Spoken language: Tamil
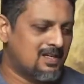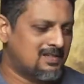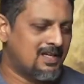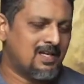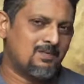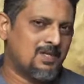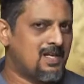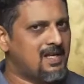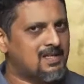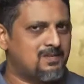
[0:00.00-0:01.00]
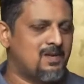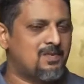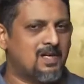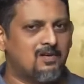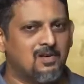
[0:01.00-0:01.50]
ஸ்டிக்கரை பற்றி நான் எக்ஸ்பிளைன்
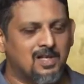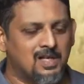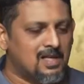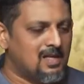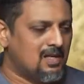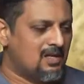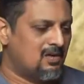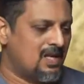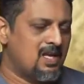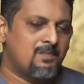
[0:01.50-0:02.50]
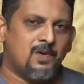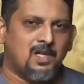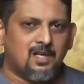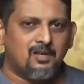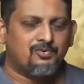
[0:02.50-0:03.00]
பண்ணுறேன் உங்களுக்கு ஓகே இப்போ இந்த